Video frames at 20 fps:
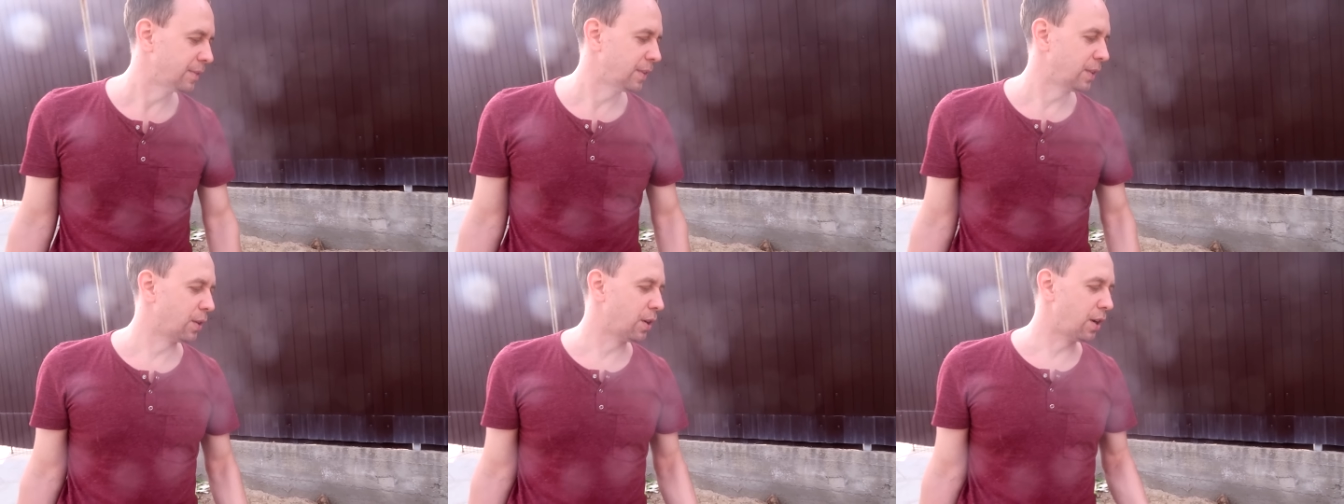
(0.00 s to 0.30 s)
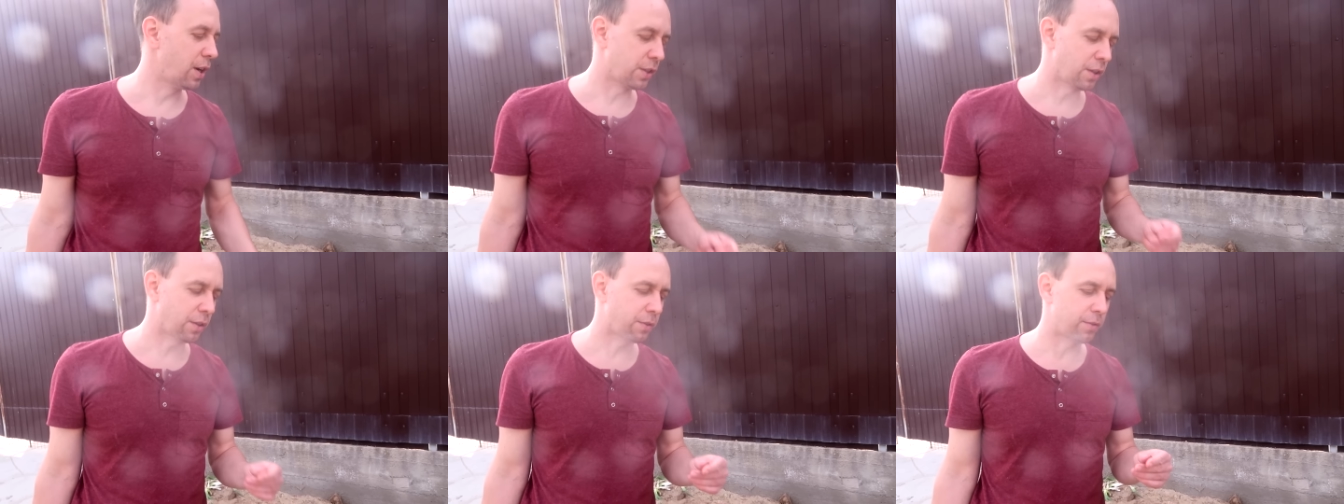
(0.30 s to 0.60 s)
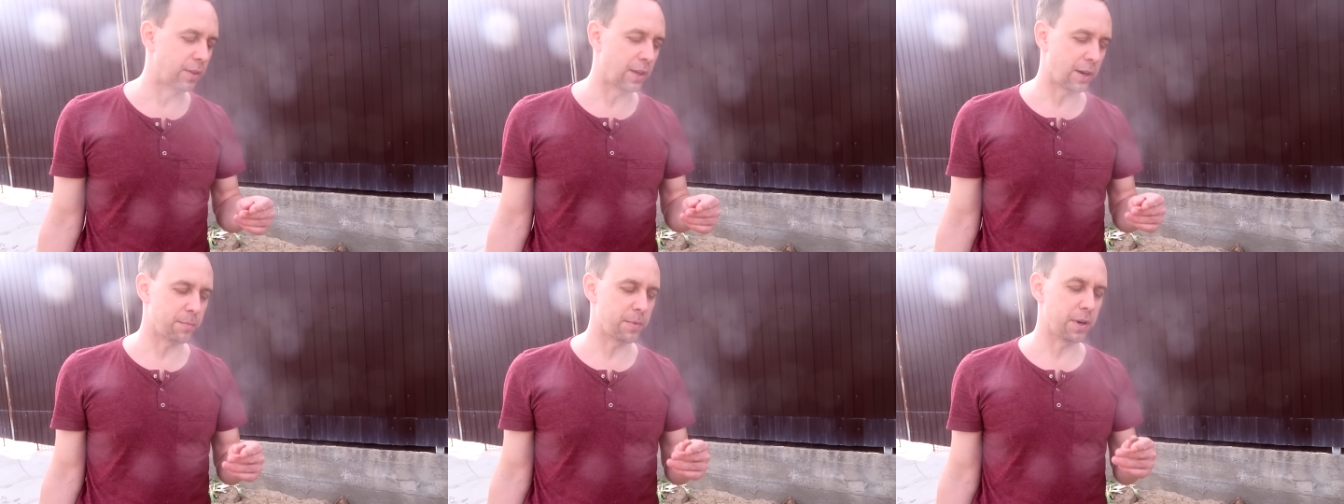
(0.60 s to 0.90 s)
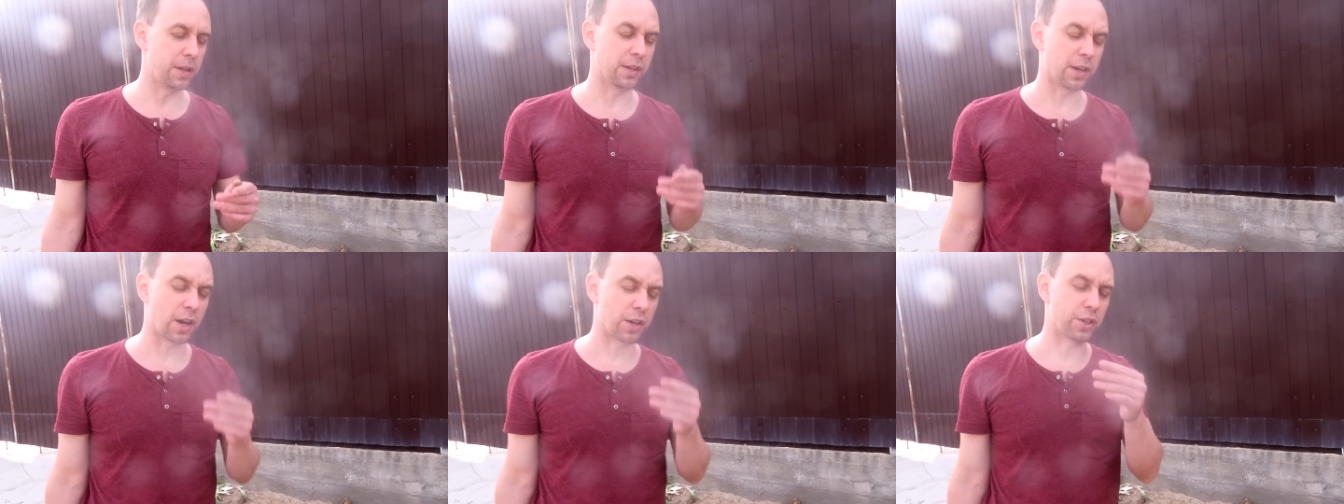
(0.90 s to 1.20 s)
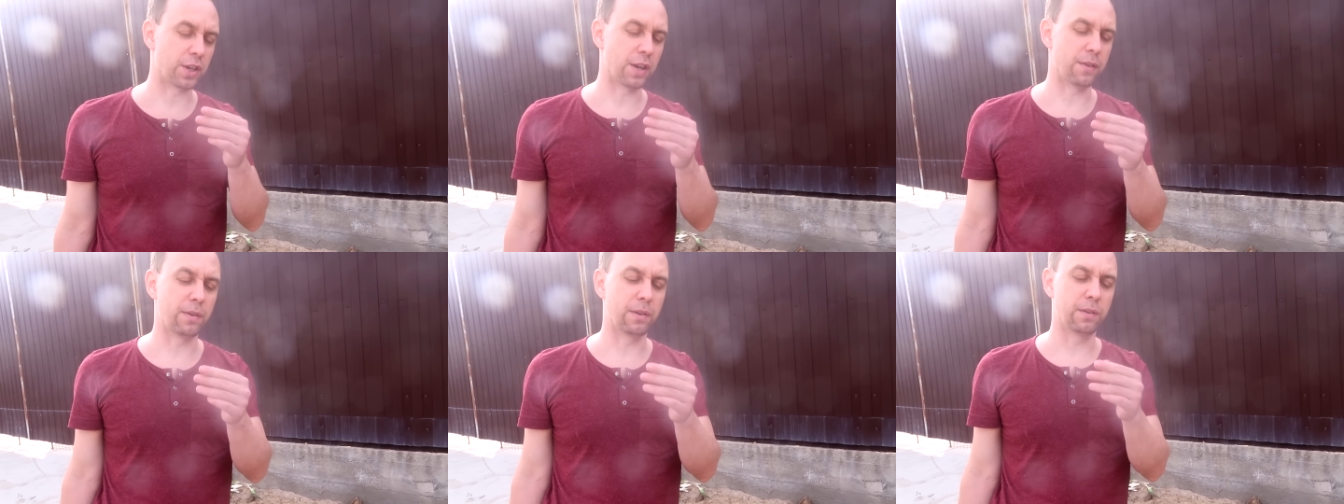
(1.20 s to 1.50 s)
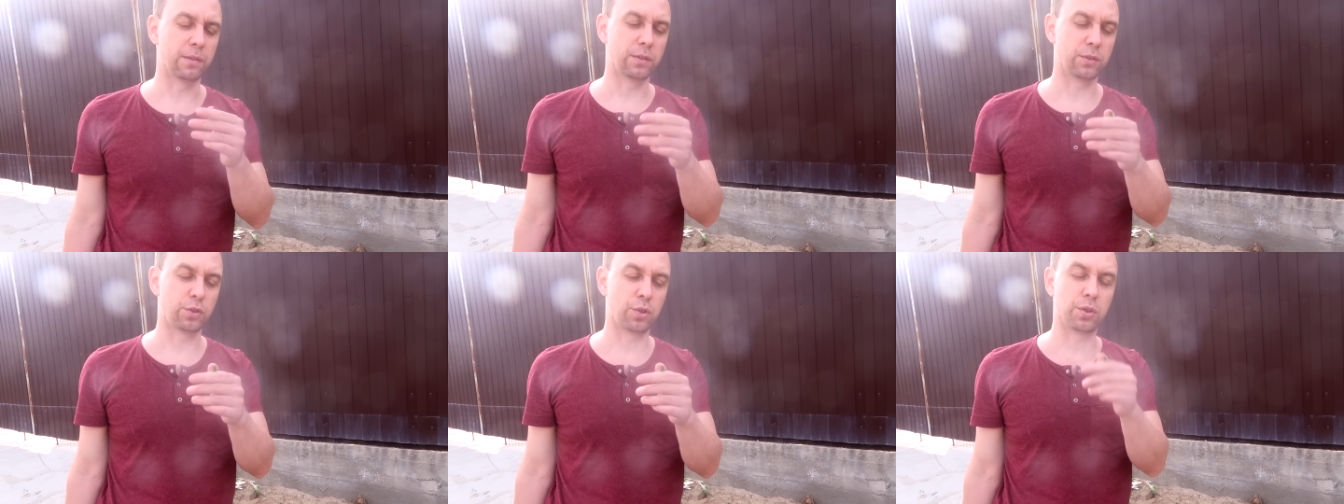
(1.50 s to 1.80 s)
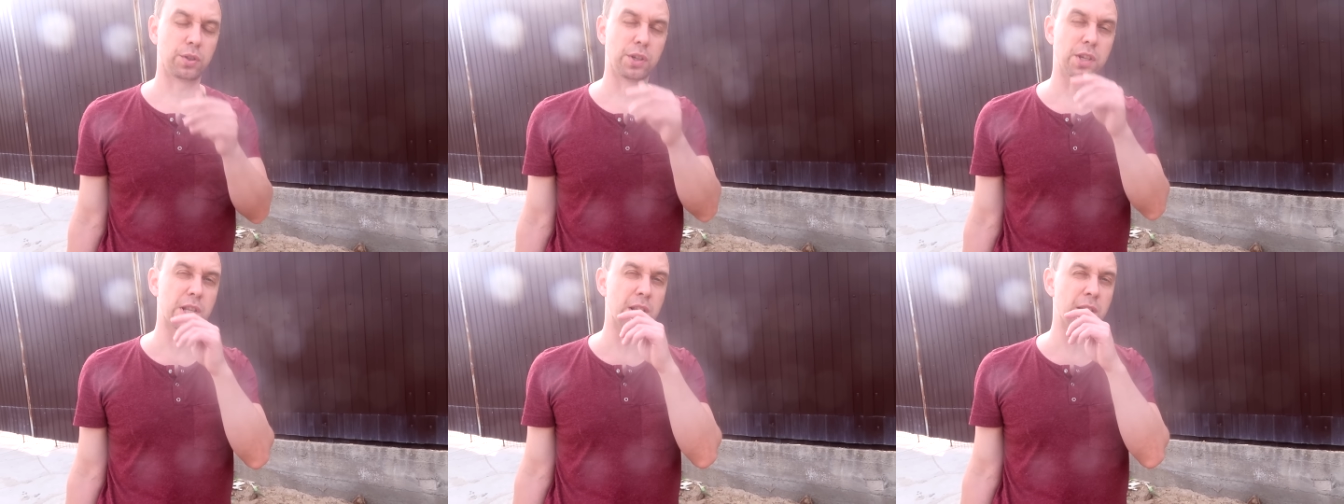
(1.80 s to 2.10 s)
Но ну, а этот нормально, как щавель.
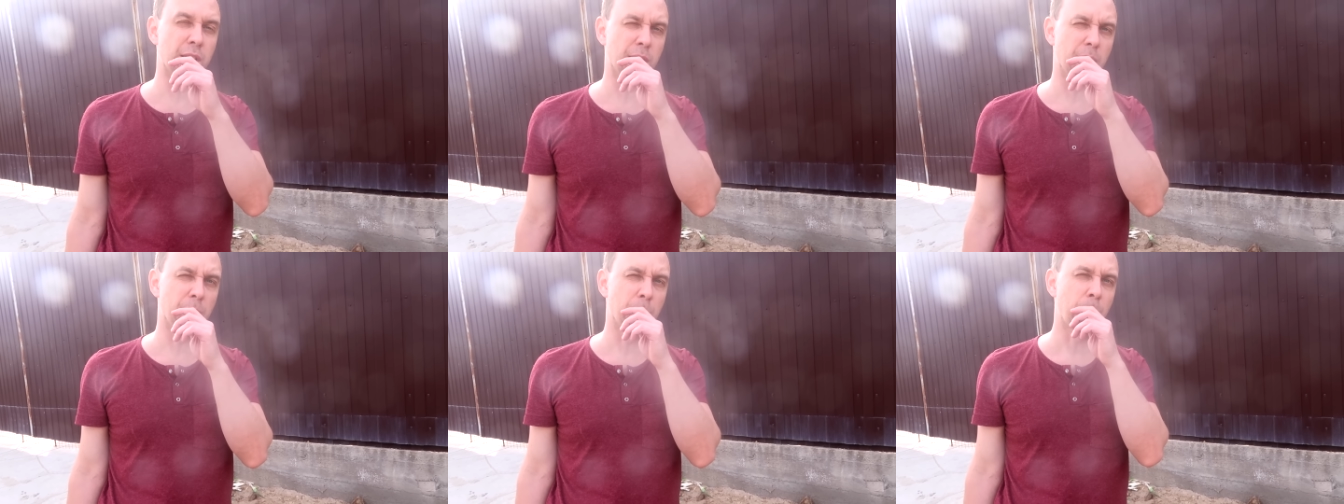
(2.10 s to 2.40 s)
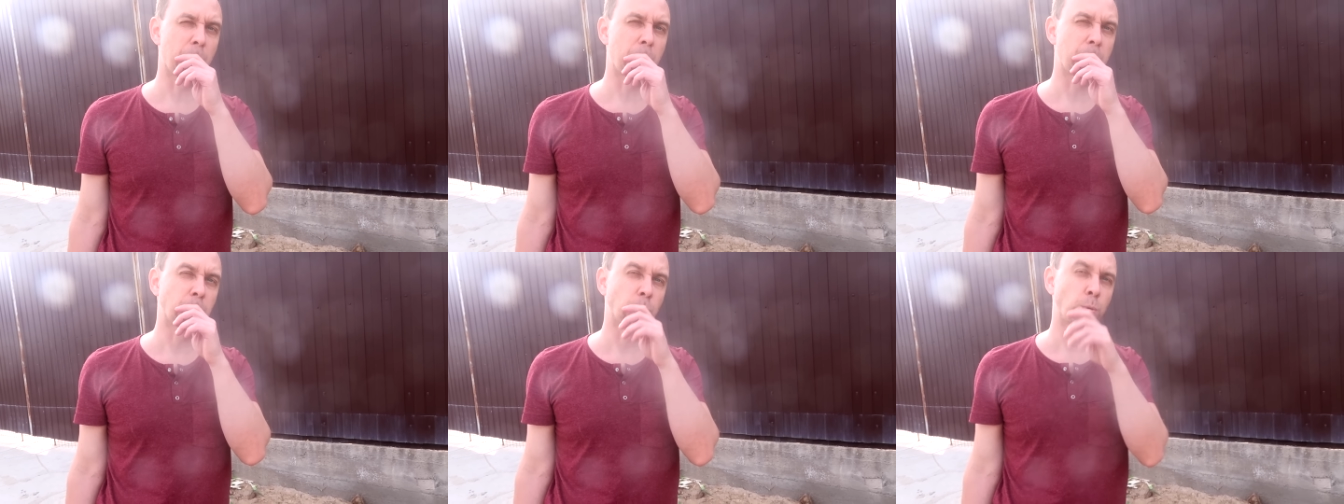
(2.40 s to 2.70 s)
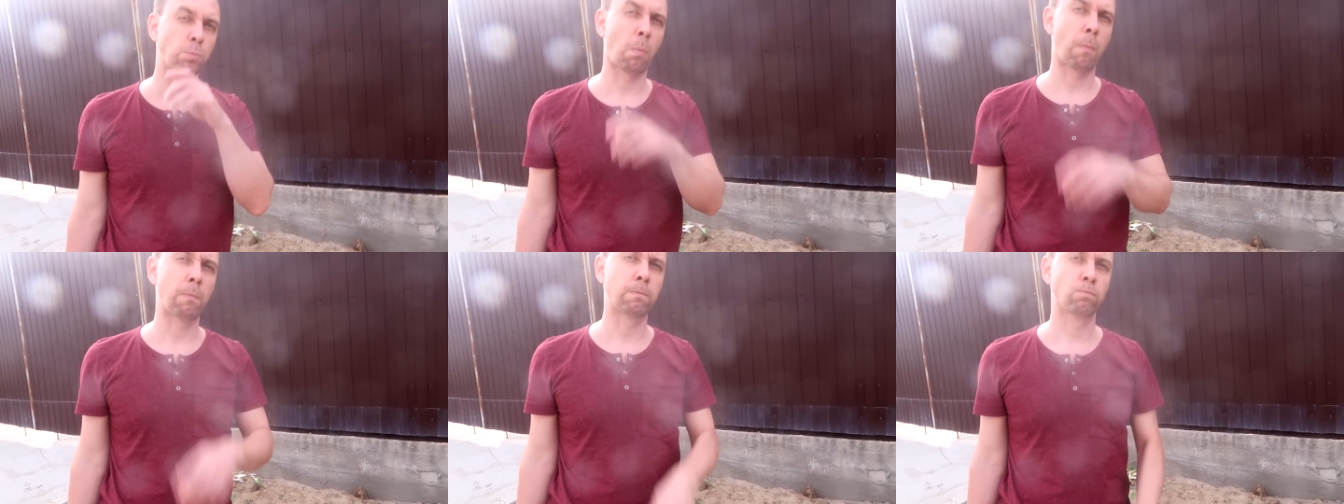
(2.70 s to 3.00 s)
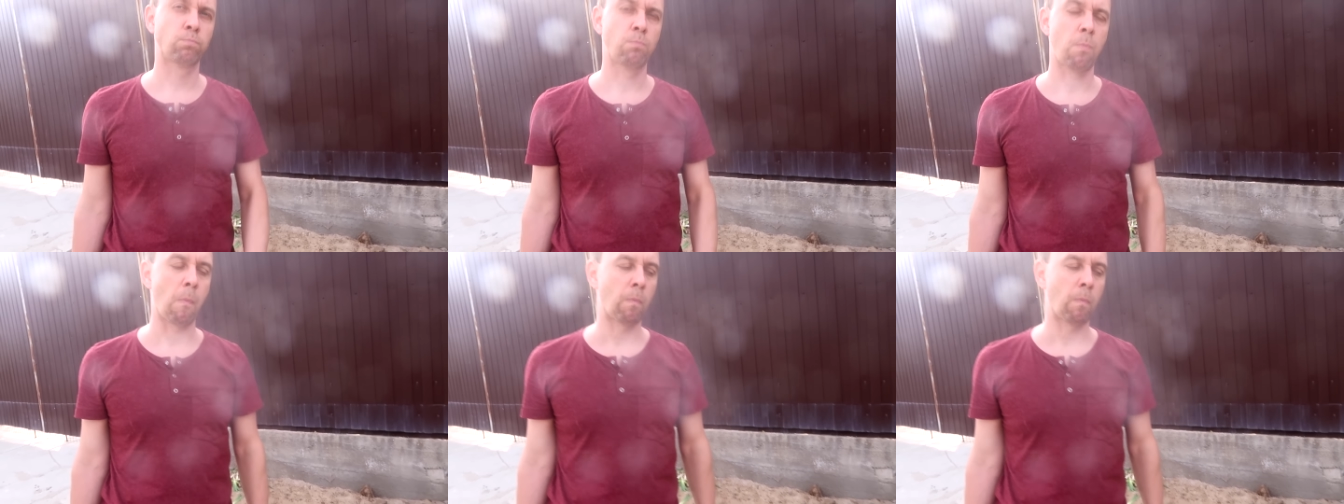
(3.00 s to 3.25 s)
Чуть кисленький. Кисленький